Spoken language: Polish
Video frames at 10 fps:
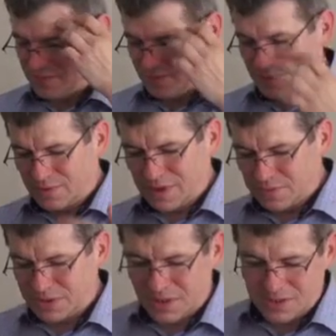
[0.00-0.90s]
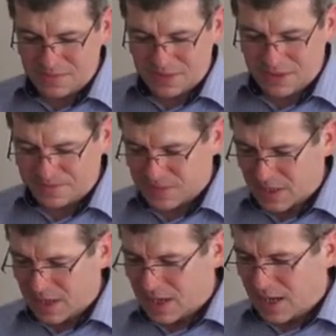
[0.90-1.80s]
no, było nieprzyjemne.
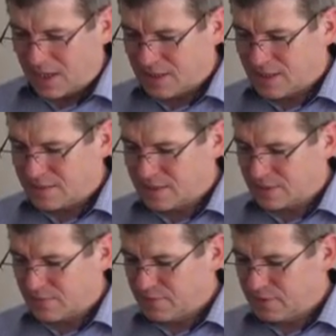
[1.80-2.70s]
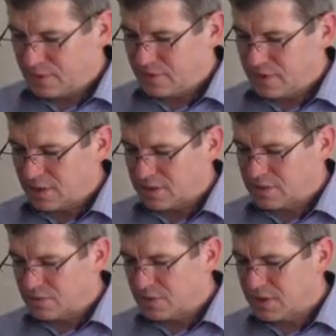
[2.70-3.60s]
Ale zarówno jedno, jak
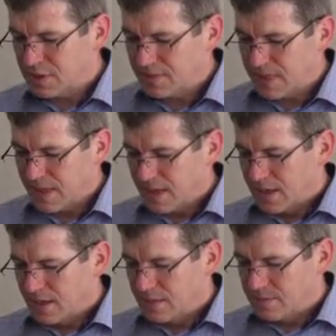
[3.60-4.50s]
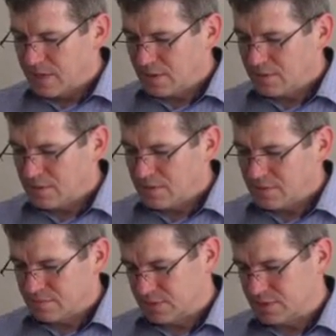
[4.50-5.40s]
i drugie
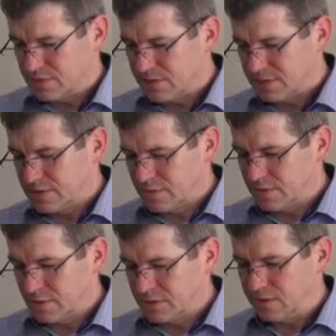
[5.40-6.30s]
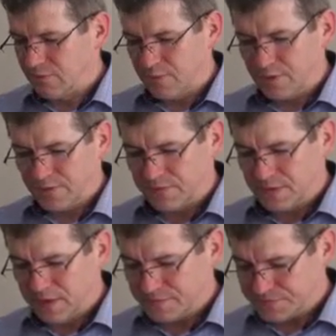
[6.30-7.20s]
miało, myślę, że bardzo mocny wpływ
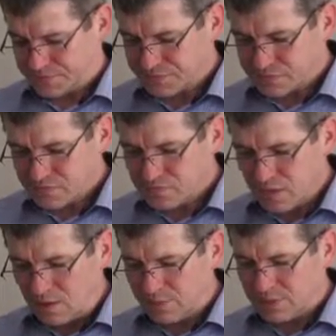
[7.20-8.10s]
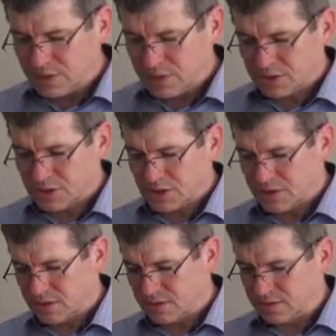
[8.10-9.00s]
na
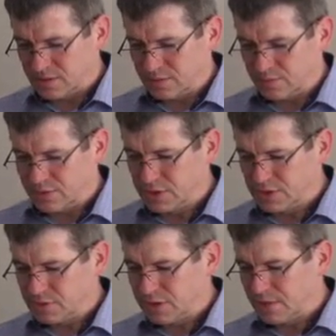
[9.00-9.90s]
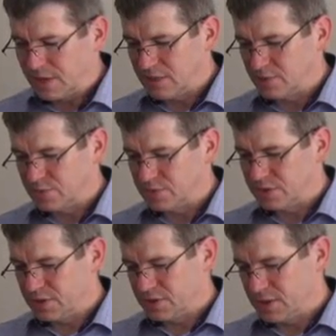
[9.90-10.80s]
późniejsze, y, późniejszą działalność,
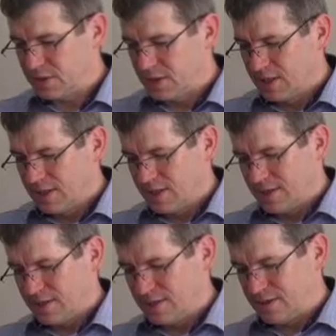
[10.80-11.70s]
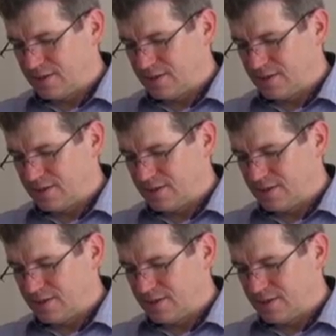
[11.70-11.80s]
późniejsze y,